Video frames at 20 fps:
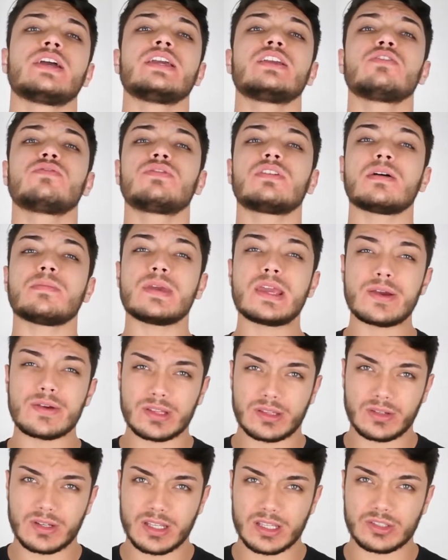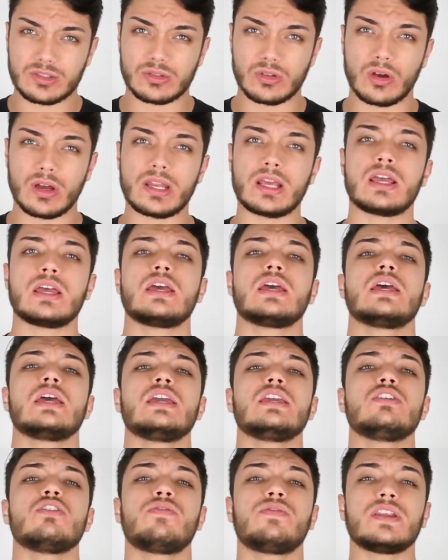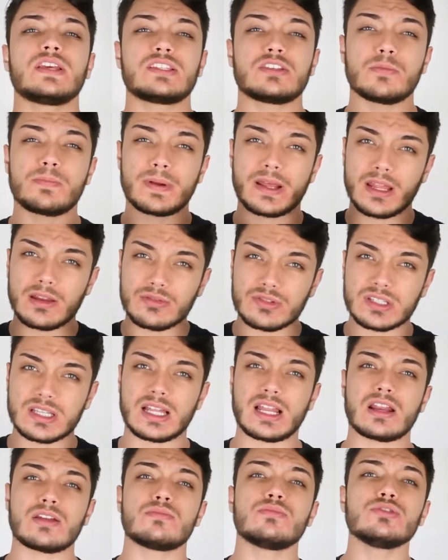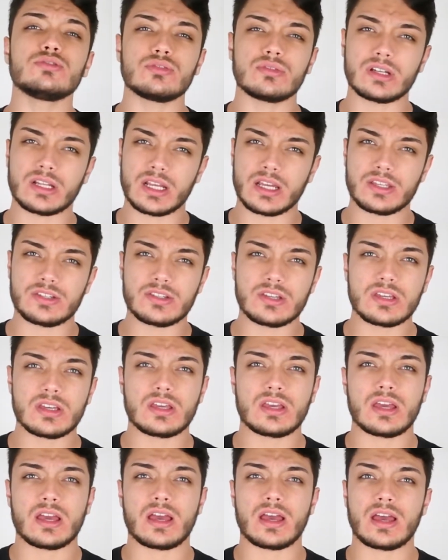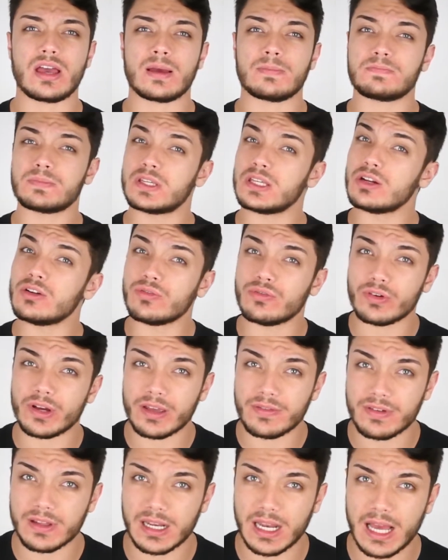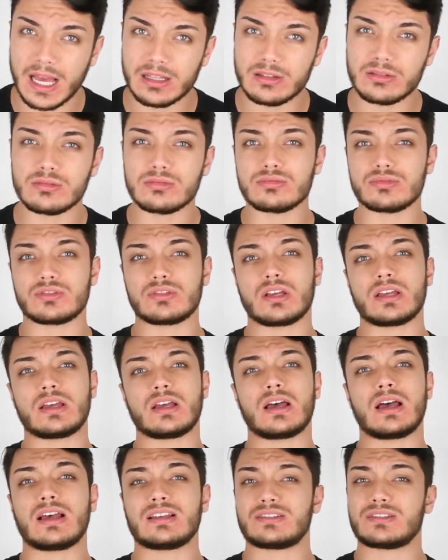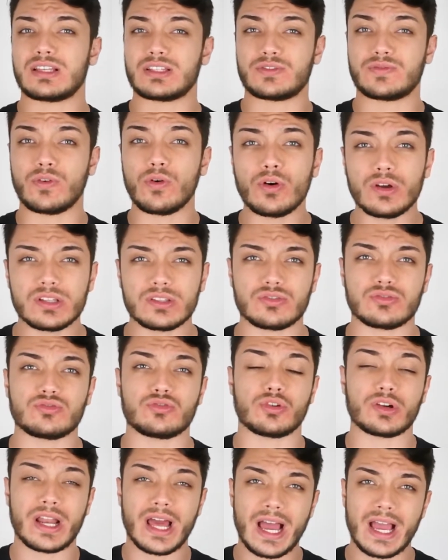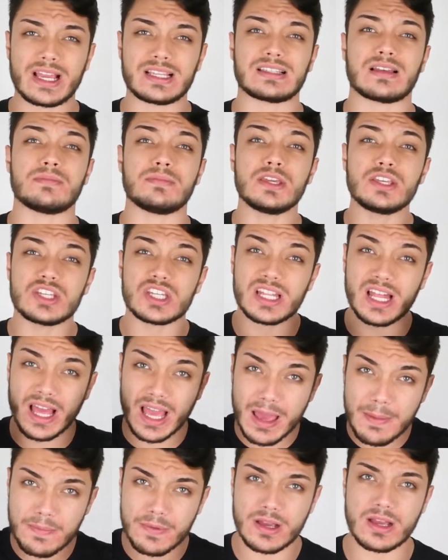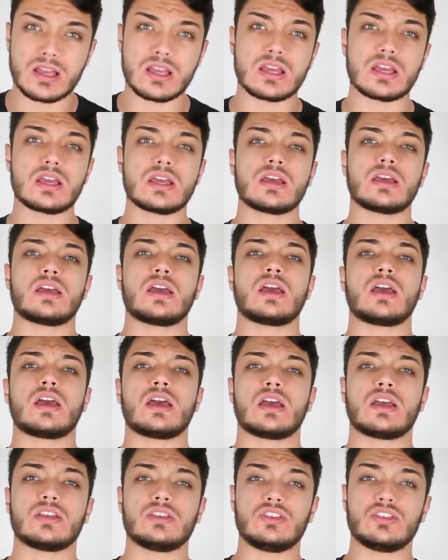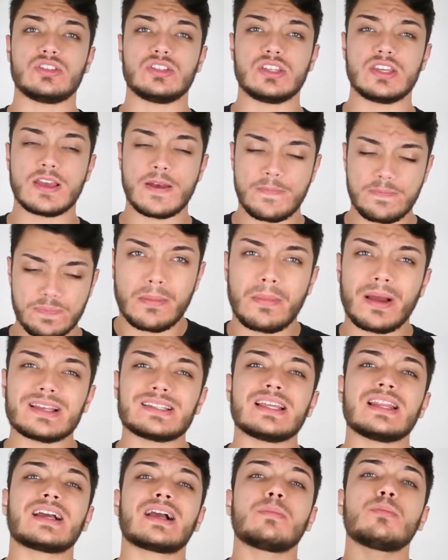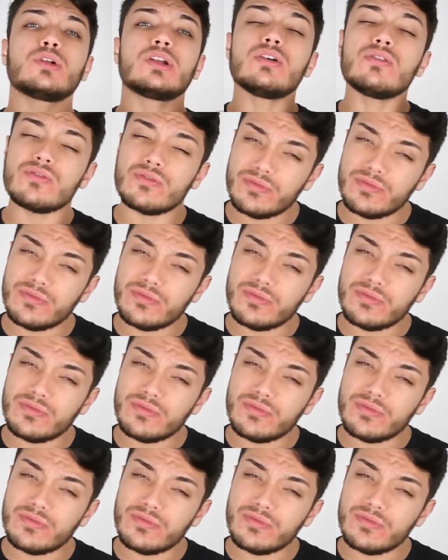aí que o Flamengo entrou na história e ofereceu para ele um salário muito grande, é, que não foi revelado, as, as fontes, os jornais, a mídia na época, é, dizia, mas ele acabou não